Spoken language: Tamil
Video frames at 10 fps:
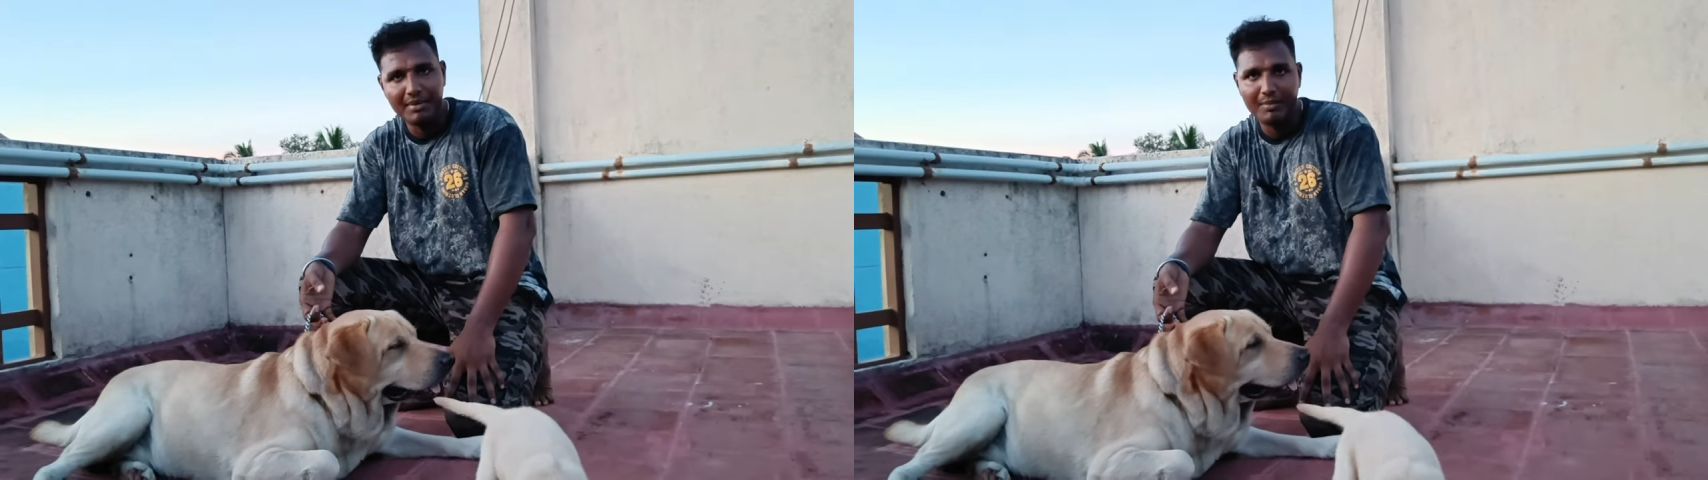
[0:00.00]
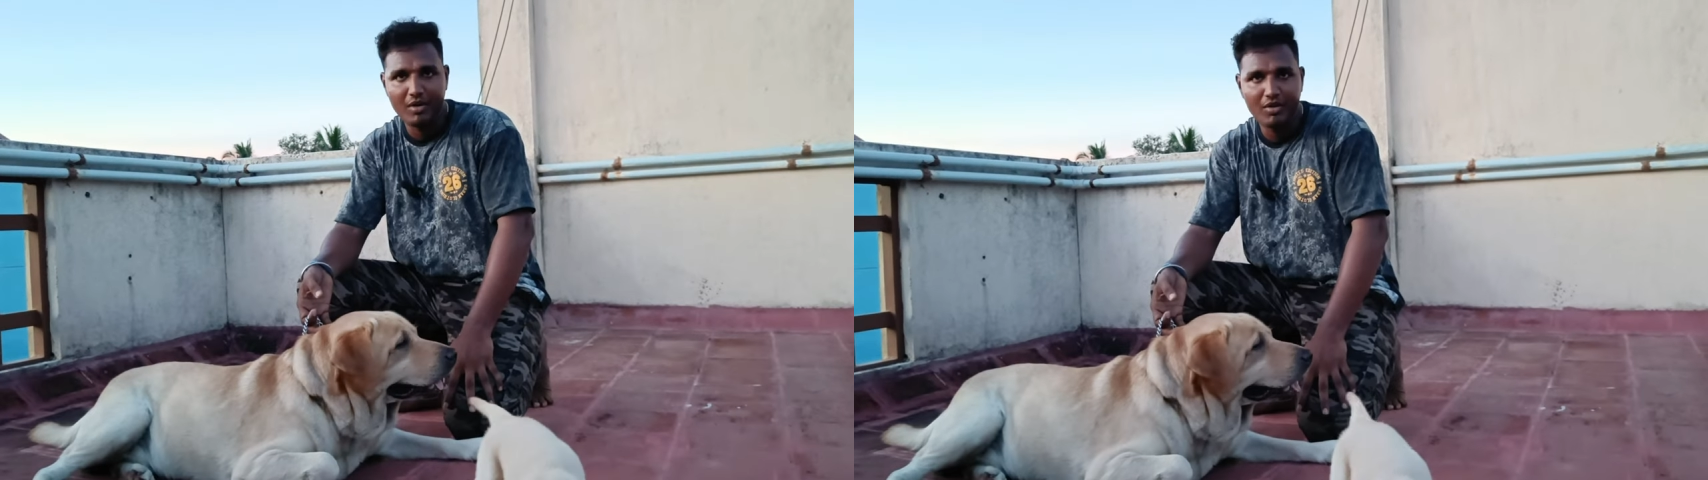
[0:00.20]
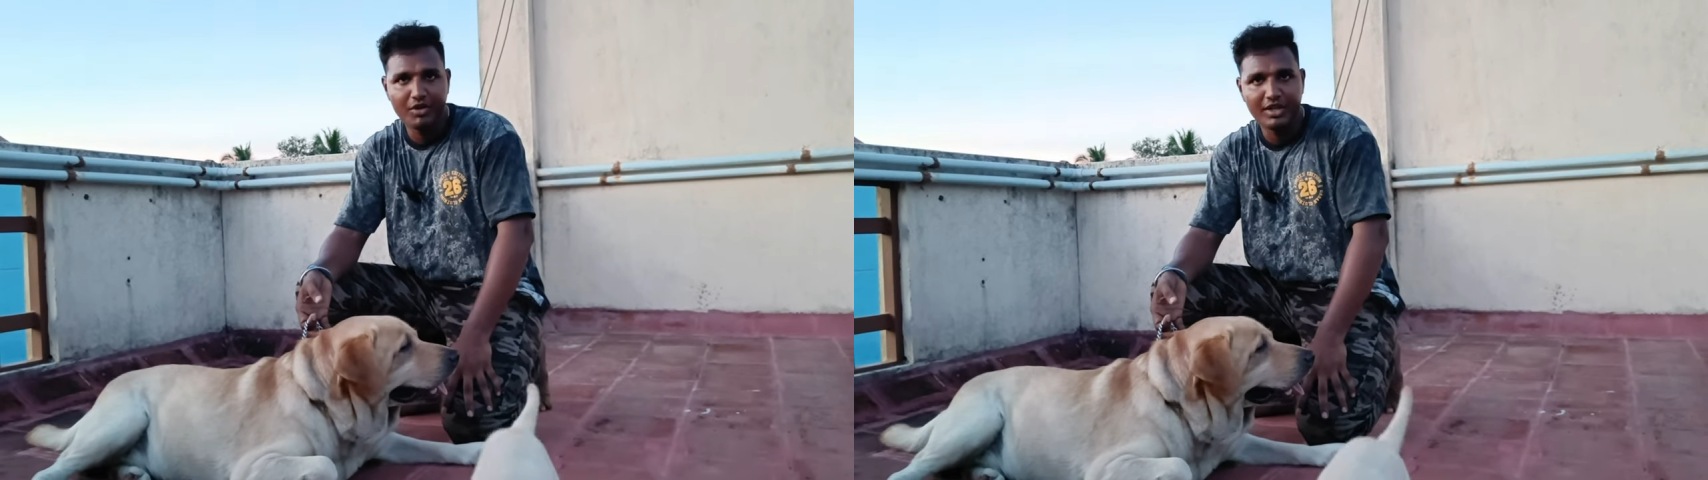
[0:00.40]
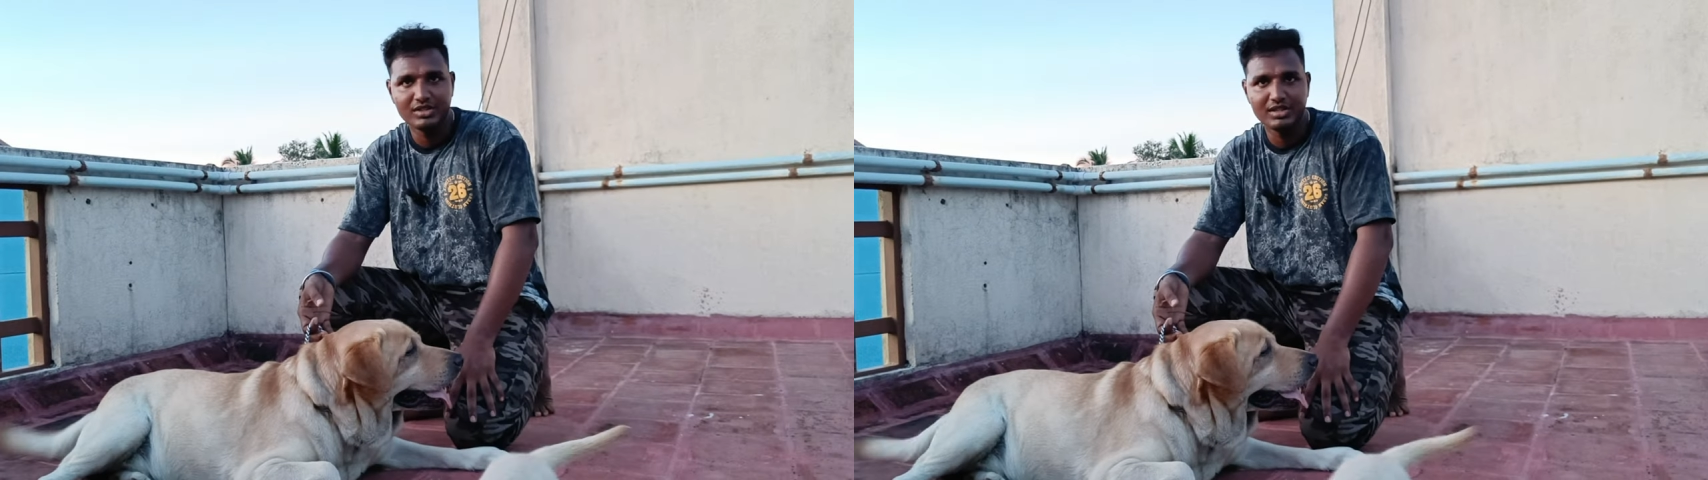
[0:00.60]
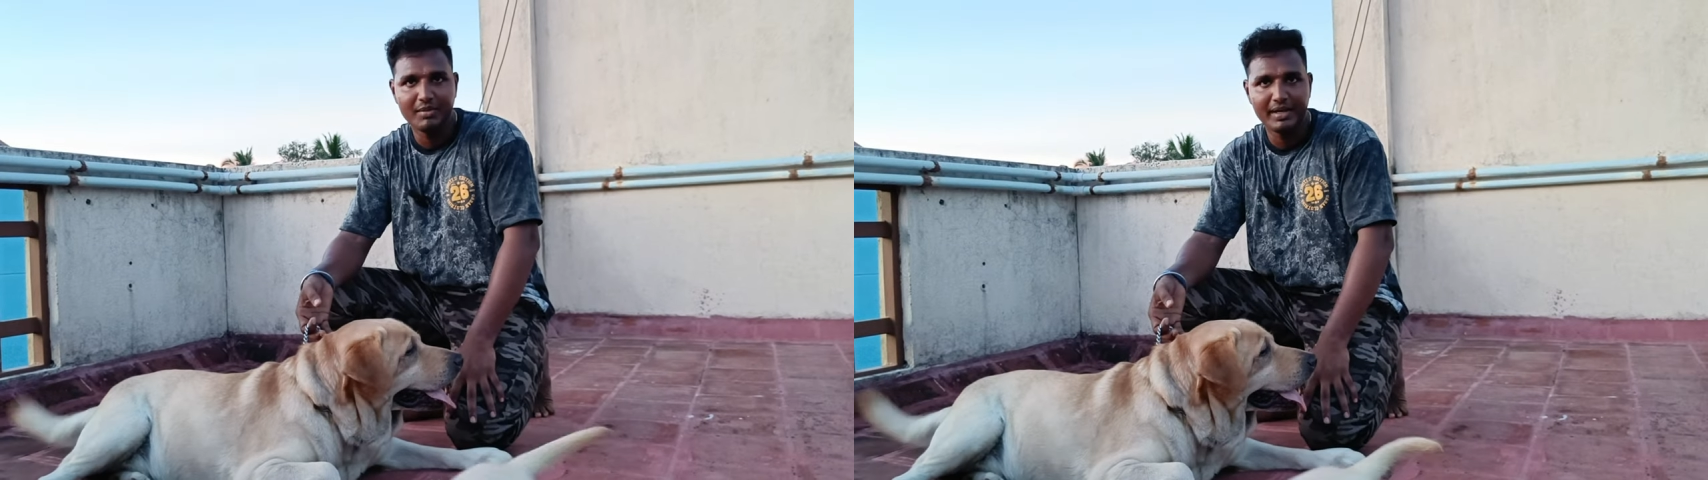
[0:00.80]
ஆமா ப்ரோ
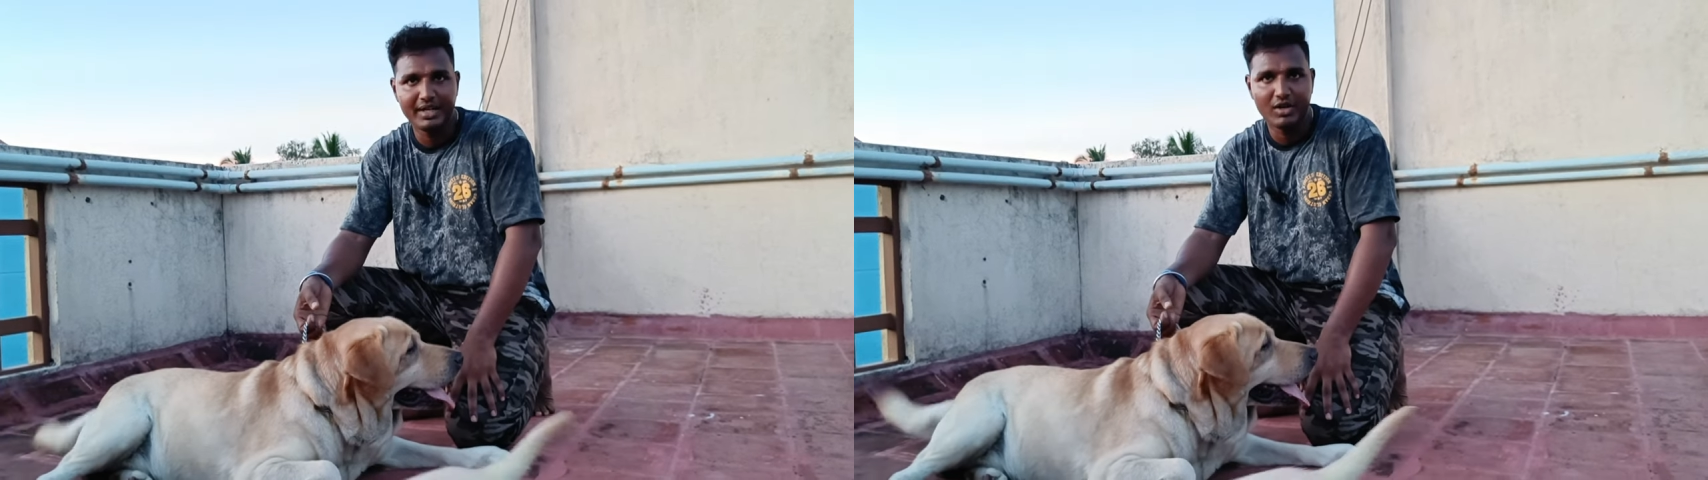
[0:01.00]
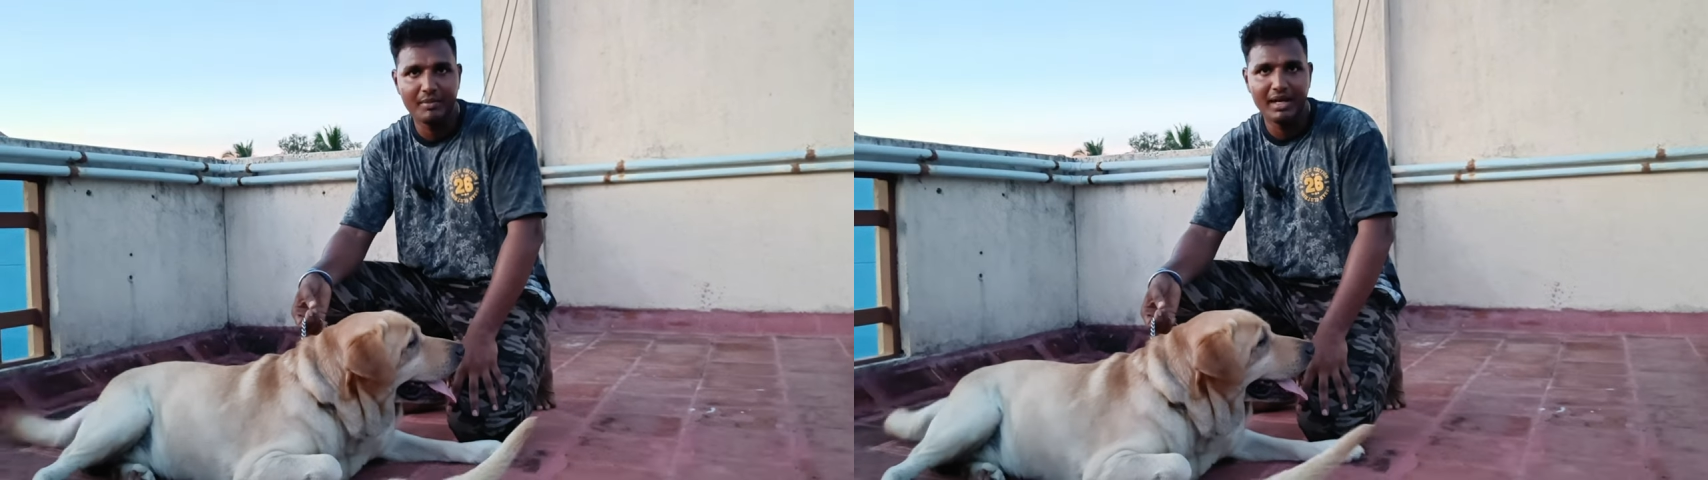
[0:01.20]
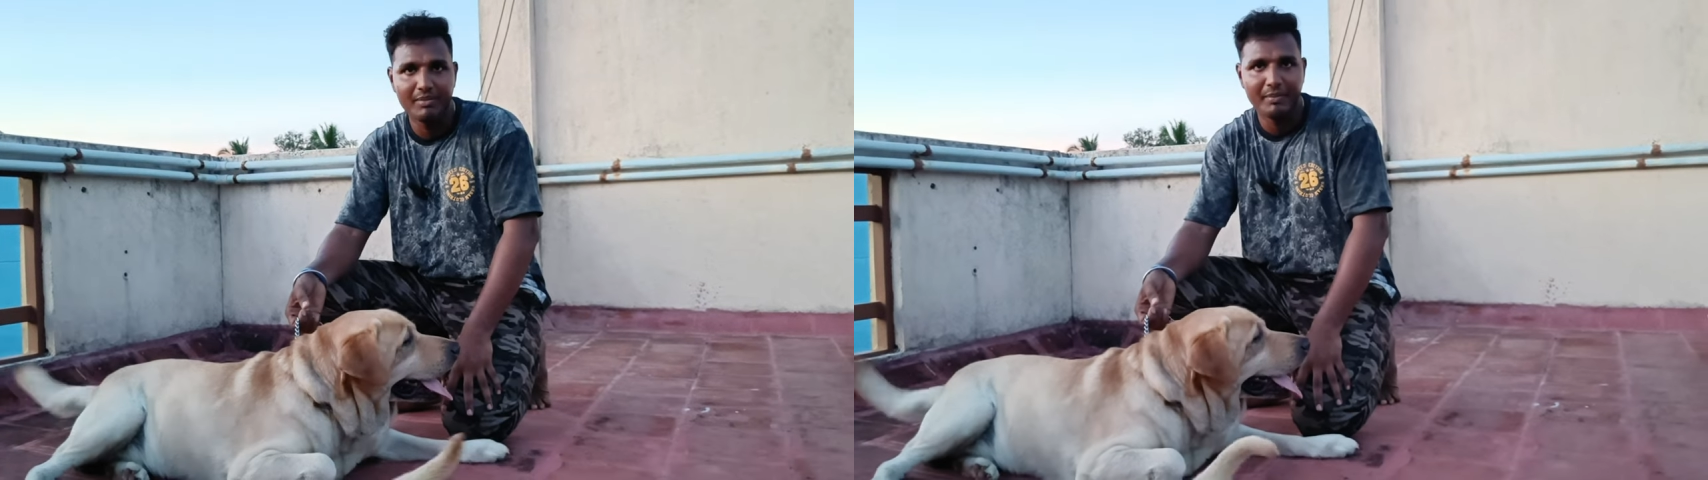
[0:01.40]
ஃபோர்டீன் தௌசண்ட் பண்ணிட்டு இருக்கோம்